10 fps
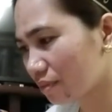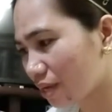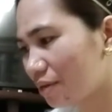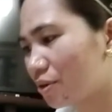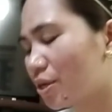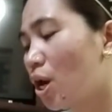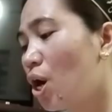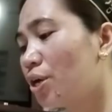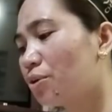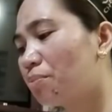Ngayon,
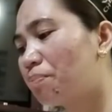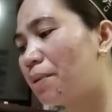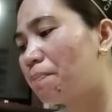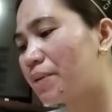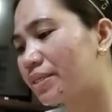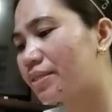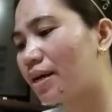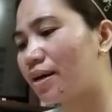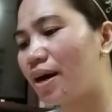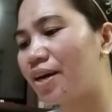yung per piece
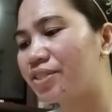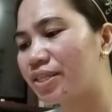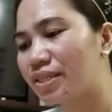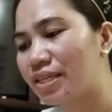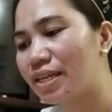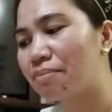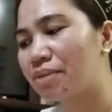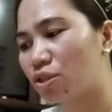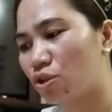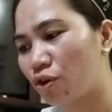ng Argentina
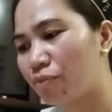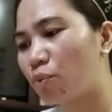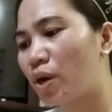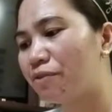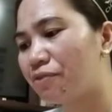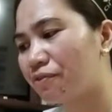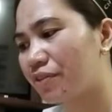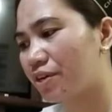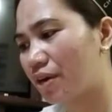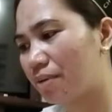meatloaf,
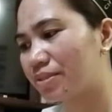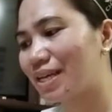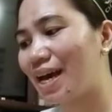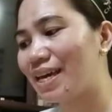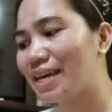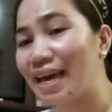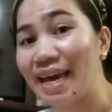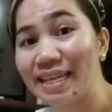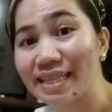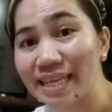150 grams, ay
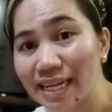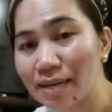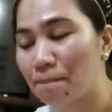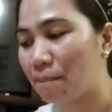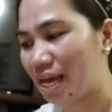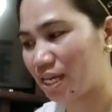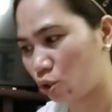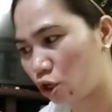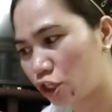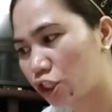18
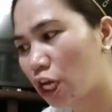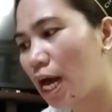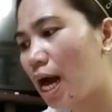pesos.